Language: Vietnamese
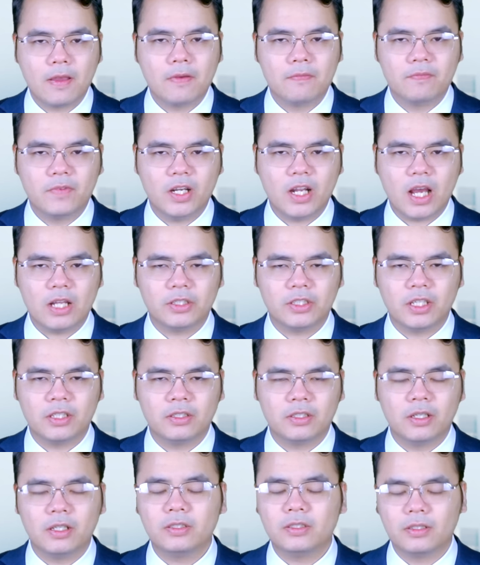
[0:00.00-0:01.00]
Với đà tiến
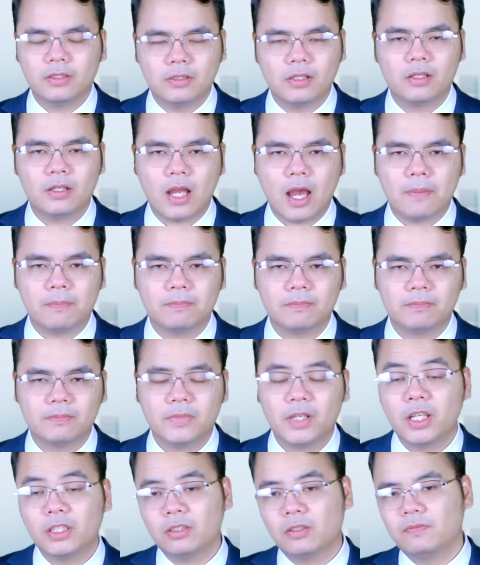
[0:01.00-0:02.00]
tới từ hướng Nam,
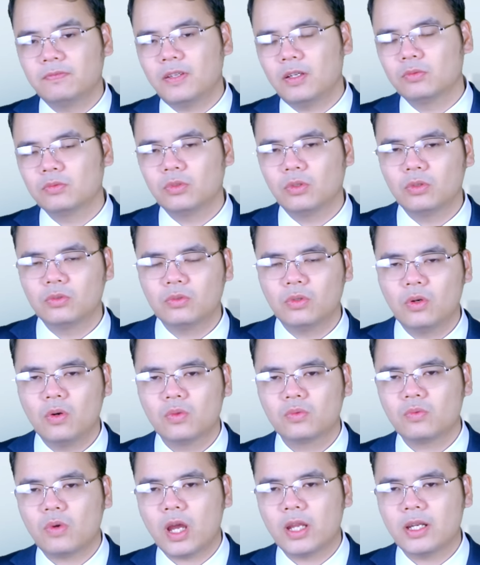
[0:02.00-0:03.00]
hệ thống phòng thủ của
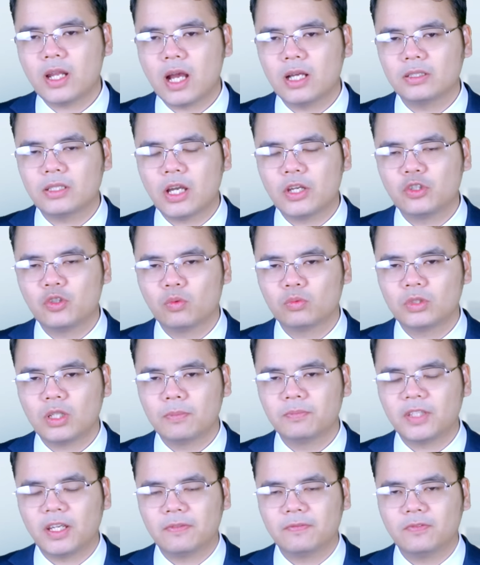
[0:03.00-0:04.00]
Ukraine tại trung
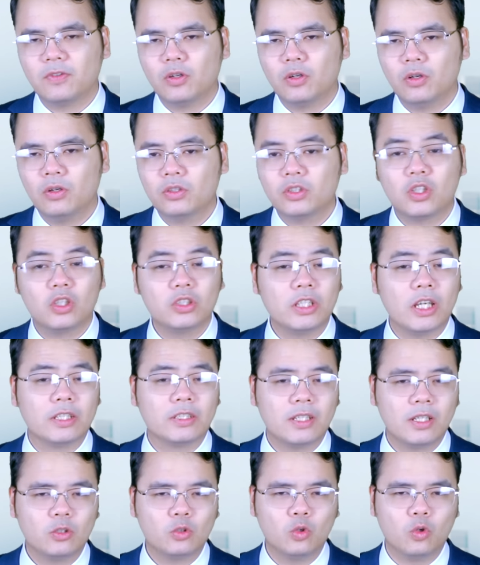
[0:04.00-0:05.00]
tâm thành phố có thể
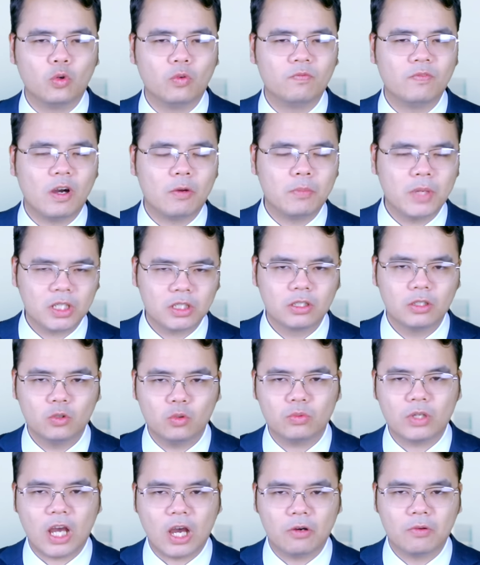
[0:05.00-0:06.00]
thất thủ vào bất cứ
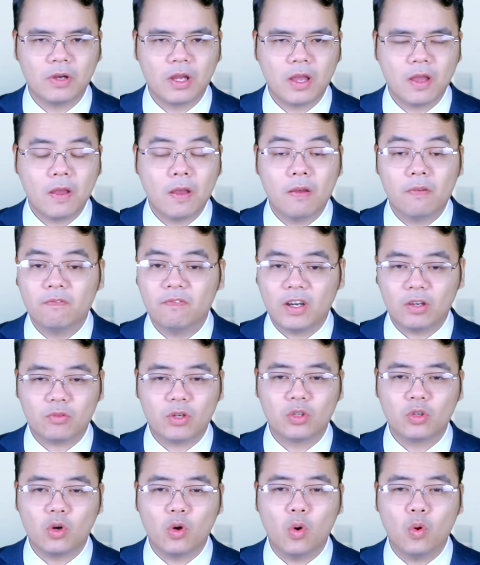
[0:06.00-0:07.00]
lúc nào, và
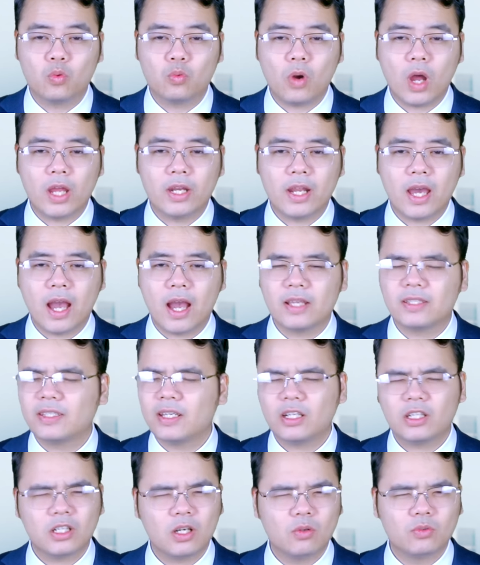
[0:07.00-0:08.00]
quân đội Ukraine sẽ
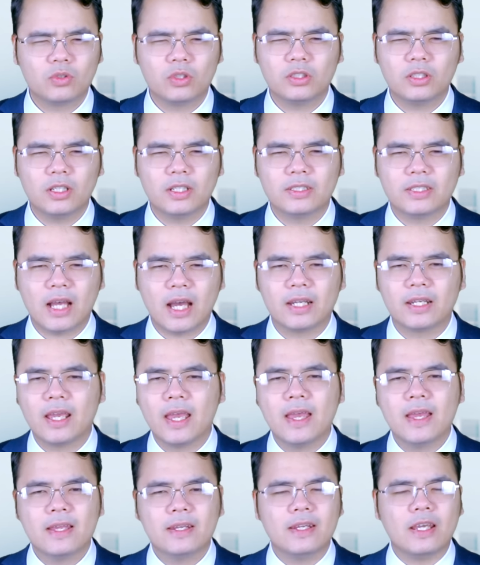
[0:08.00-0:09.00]
không có thời gian
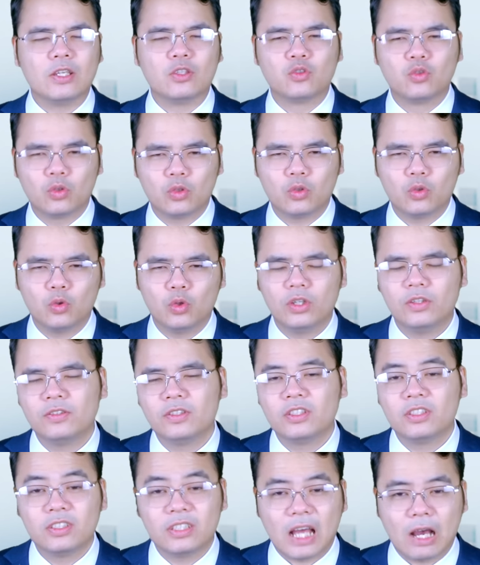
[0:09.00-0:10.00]
để rút lui
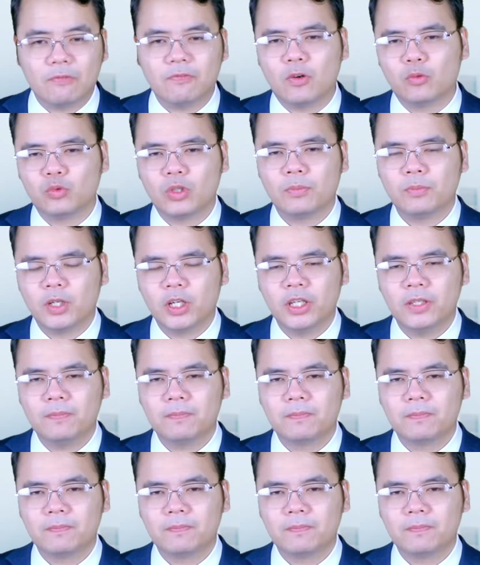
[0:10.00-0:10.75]
tạo phòng tuyến mới.